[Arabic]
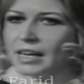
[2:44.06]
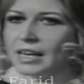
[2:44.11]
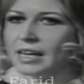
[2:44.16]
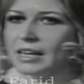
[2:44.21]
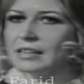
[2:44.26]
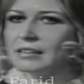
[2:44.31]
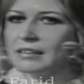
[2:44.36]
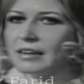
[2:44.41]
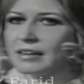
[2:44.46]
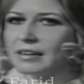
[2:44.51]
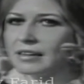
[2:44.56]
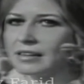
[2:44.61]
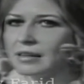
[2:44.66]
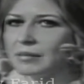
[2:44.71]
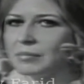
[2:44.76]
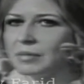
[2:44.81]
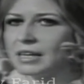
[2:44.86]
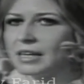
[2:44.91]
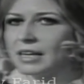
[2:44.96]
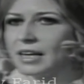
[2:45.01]
ايه
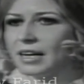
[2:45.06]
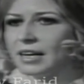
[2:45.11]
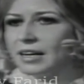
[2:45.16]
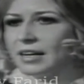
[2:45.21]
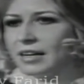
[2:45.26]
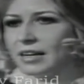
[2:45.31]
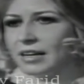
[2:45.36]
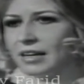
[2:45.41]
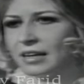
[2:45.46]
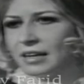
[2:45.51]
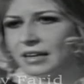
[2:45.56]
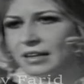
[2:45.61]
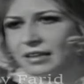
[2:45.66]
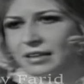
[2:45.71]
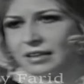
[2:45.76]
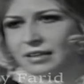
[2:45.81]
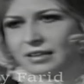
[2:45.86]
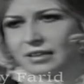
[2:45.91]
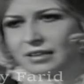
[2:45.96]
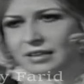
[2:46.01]
تقييمك
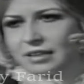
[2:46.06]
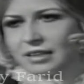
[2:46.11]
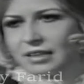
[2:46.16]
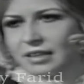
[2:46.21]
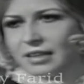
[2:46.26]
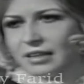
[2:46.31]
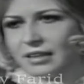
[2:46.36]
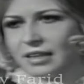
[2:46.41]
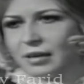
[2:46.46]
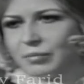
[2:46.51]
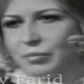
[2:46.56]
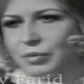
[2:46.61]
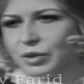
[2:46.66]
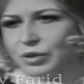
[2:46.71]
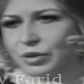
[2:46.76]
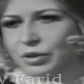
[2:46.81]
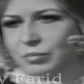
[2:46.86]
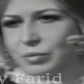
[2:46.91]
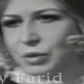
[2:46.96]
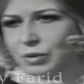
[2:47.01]
للجيل اللي
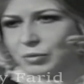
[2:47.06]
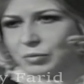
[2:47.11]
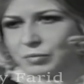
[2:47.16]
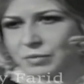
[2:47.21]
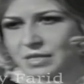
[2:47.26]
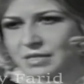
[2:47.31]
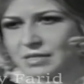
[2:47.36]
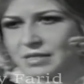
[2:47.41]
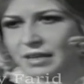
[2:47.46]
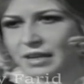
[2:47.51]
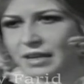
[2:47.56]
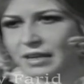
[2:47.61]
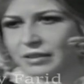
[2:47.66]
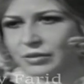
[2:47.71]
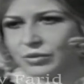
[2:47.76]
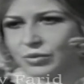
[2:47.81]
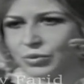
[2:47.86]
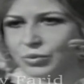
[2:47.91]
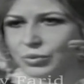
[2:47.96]
قبليكم من الممثلات